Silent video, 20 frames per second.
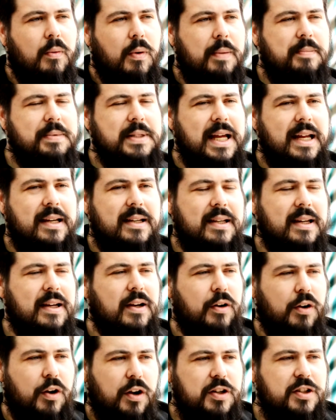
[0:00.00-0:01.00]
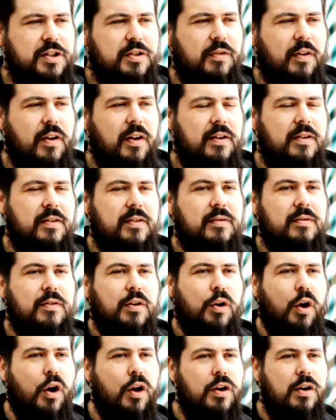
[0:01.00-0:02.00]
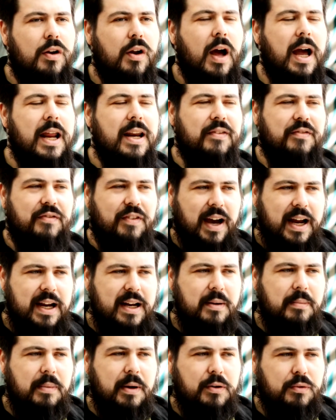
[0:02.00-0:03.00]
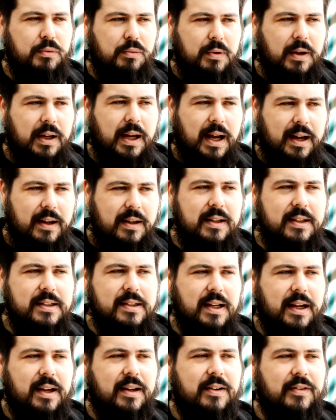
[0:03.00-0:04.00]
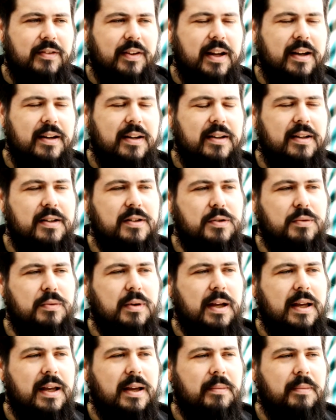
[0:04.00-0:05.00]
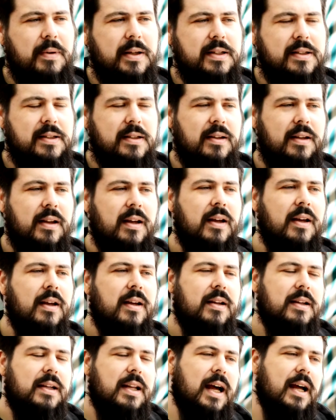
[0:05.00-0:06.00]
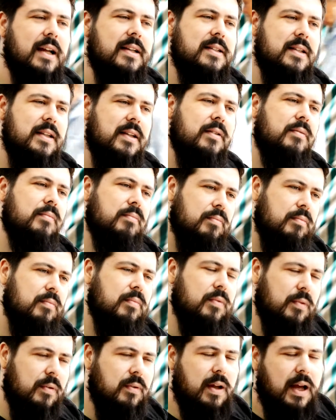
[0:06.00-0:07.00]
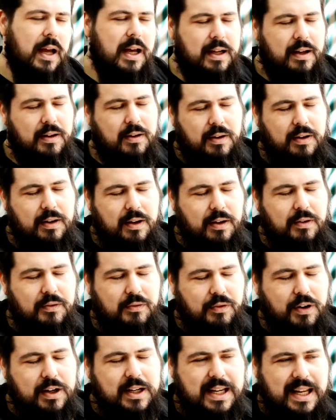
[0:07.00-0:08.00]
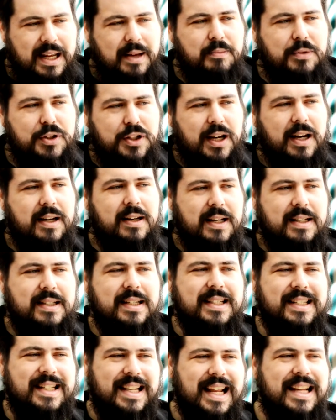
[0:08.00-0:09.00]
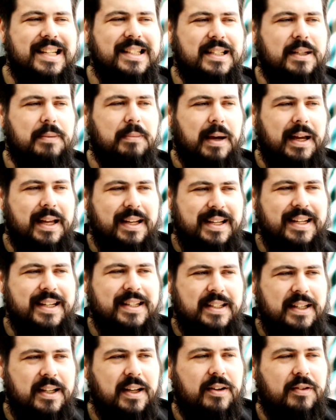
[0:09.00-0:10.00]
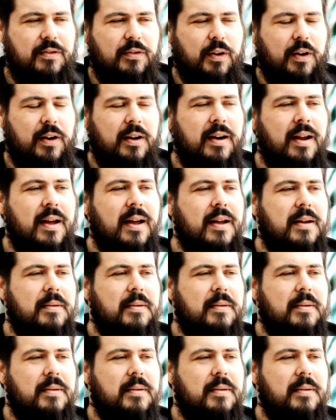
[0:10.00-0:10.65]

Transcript: Webseiten, die gelöscht wurden, können noch eine Weile bei Google angezeigt werden in den Suchergebnissen, da sie äh, von dem Stand, als sie das letzte Mal indexiert worden,